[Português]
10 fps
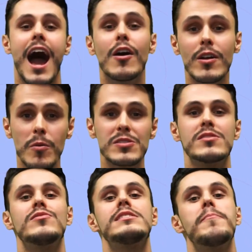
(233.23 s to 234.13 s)
Agora, algumas
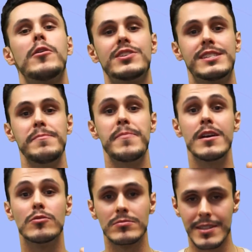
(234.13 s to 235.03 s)
coisas que você pode se
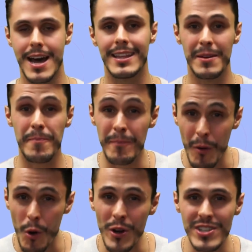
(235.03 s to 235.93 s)
perguntar
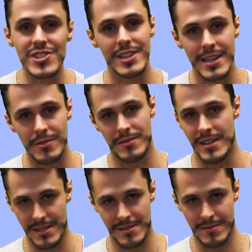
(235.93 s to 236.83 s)
depois de ler o
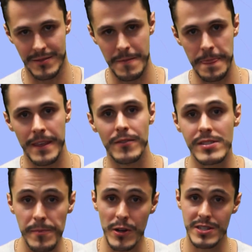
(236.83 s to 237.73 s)
texto.
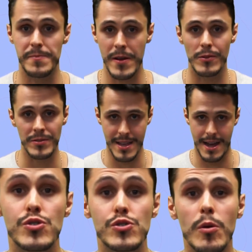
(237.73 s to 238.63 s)
Você pode se
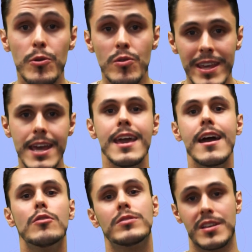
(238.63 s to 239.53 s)
perguntar sobre o que
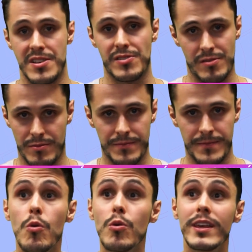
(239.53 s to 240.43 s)
é o texto,
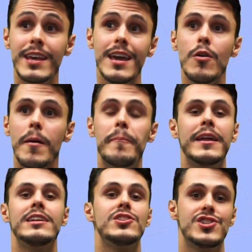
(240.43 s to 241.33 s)
o que eu
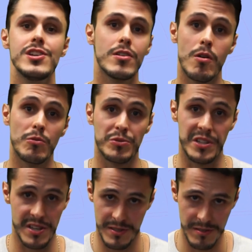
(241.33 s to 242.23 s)
aprendi com o
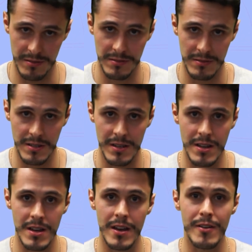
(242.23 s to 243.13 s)
texto.
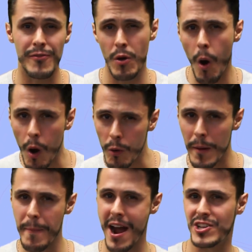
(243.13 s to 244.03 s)
Ficou
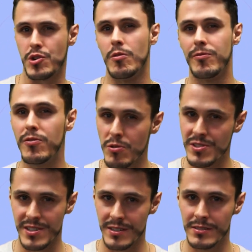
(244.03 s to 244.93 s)
alguma parte
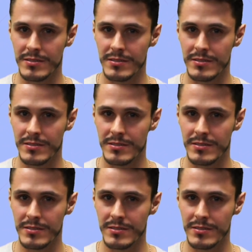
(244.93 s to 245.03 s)
confusa?